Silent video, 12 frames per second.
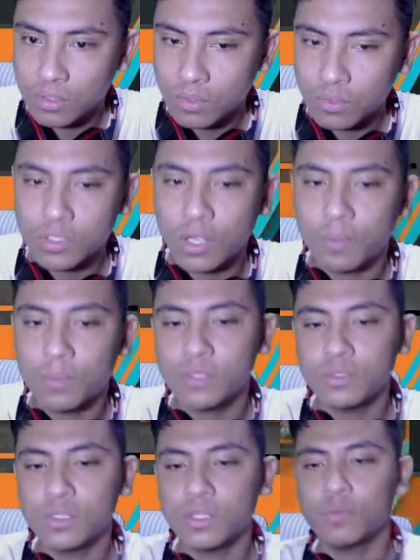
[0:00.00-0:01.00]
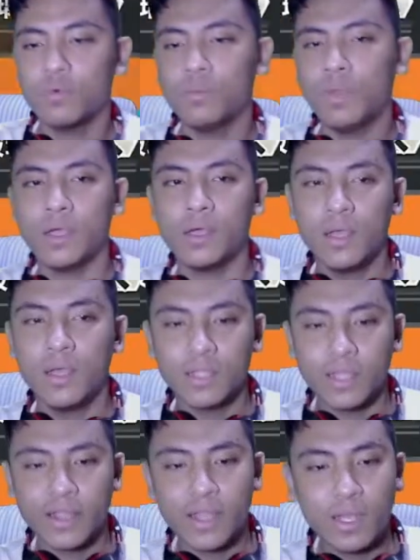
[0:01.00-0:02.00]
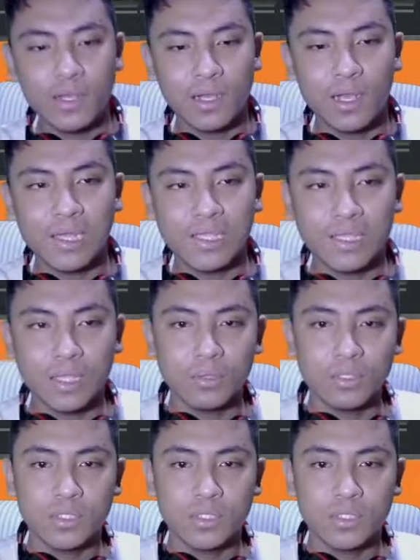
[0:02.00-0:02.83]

Oh sama tetap Kuma ya akhirnya ada lagi satu